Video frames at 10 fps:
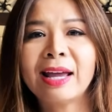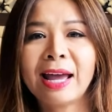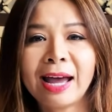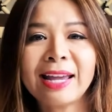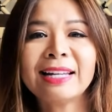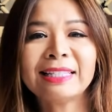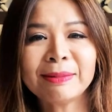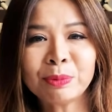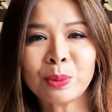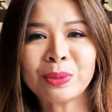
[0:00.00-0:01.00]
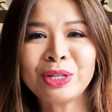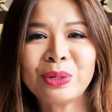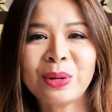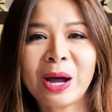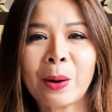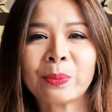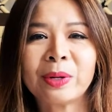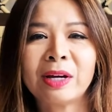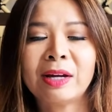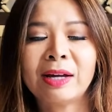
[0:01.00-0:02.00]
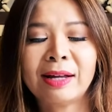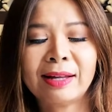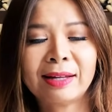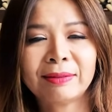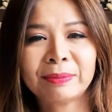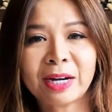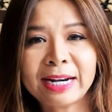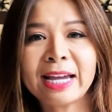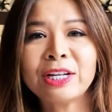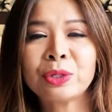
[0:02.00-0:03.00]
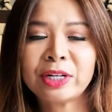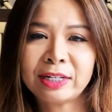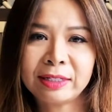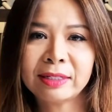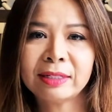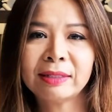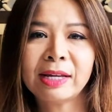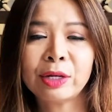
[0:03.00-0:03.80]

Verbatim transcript: Hai là tiếp tục đi du học À, ở đây rồi định cư.